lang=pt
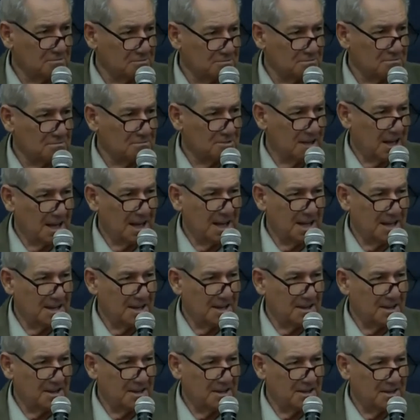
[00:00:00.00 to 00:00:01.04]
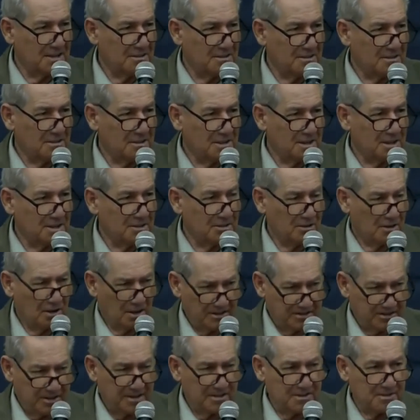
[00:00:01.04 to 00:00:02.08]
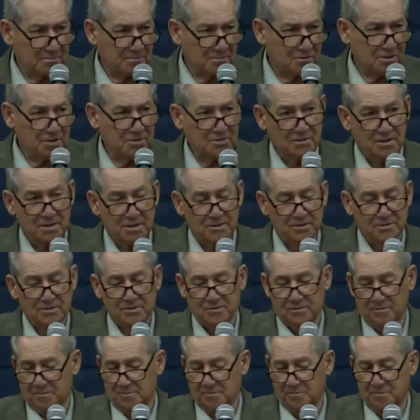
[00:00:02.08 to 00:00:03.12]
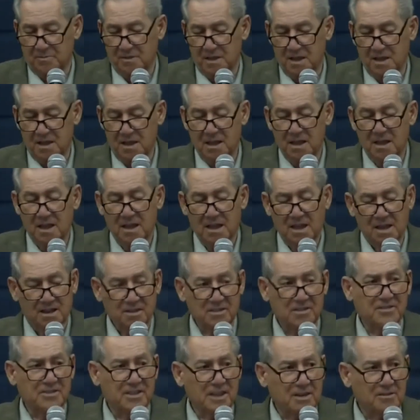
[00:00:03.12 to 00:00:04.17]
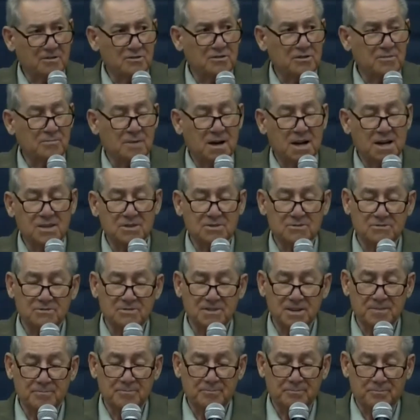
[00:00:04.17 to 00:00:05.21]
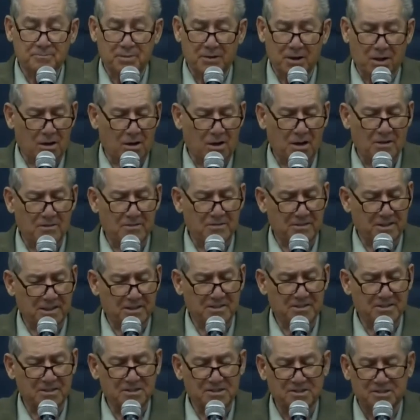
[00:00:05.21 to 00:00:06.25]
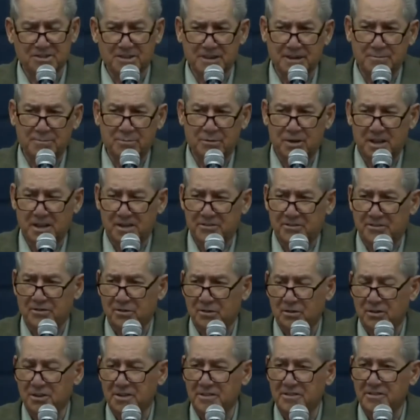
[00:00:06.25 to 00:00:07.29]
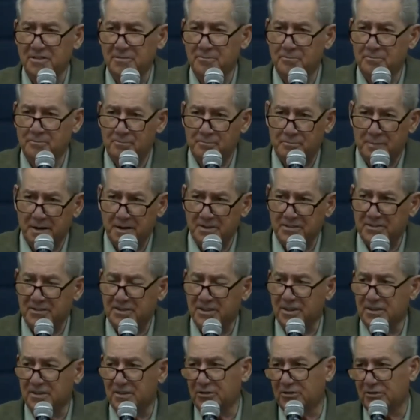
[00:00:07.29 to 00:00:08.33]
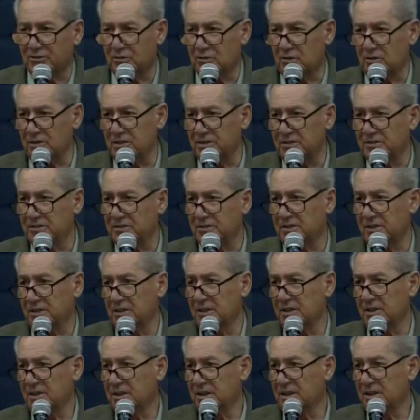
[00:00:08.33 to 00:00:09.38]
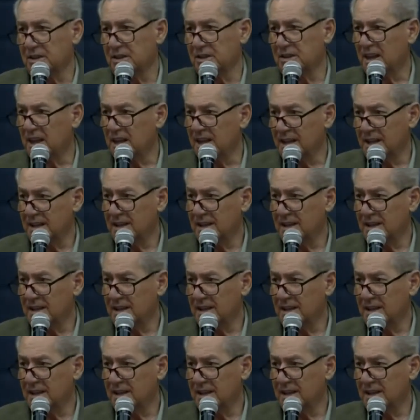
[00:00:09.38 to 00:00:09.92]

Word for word: Não é? Nós fazemos muito isso. Eles estavam debaixo de provas, de tribulações, de perseguições. Né?